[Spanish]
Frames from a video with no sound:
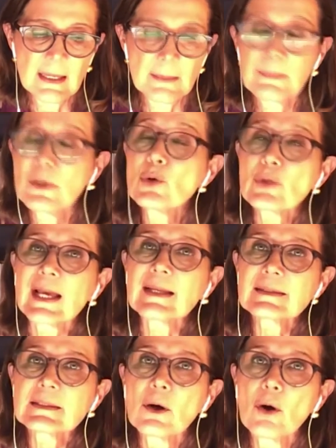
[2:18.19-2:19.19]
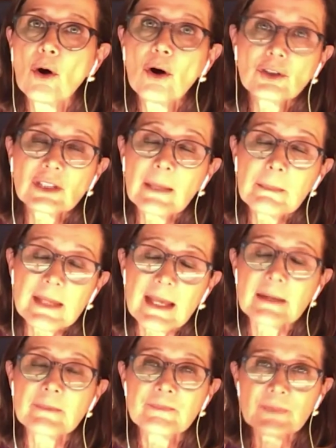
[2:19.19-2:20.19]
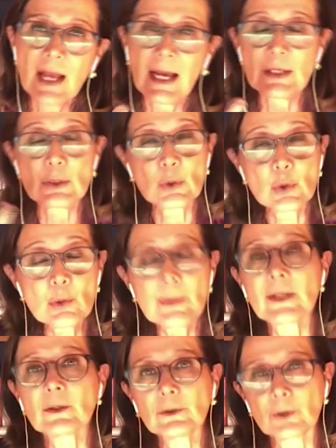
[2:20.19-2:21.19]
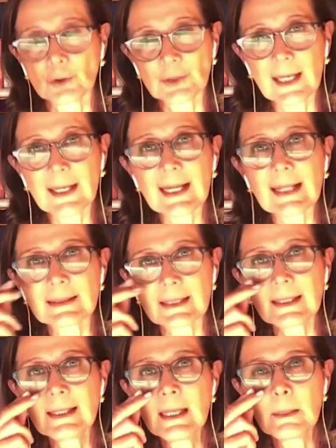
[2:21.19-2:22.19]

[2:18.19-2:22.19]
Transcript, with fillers: viudas o también hay un número no tan grande,